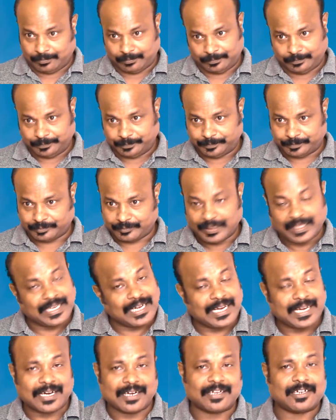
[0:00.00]
கண்டிப்பாக
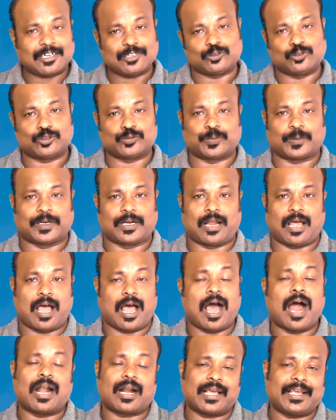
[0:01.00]
நிறைய கலர்களை சூஸ் பண்ணலாம்
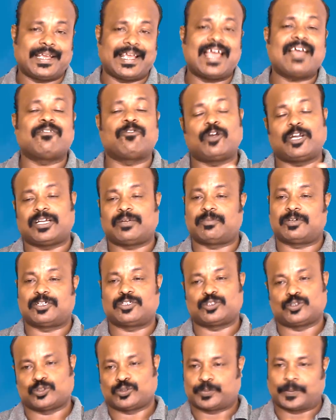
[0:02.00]
ஆனால் ஏன் ஒயிட்டை
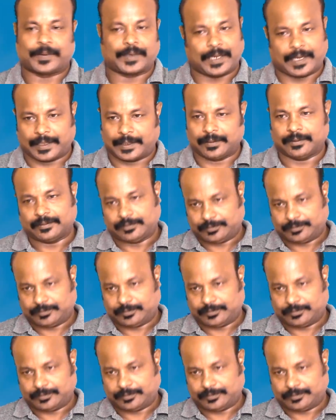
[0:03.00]
மட்டும் சூஸ் பண்ணுறாங்க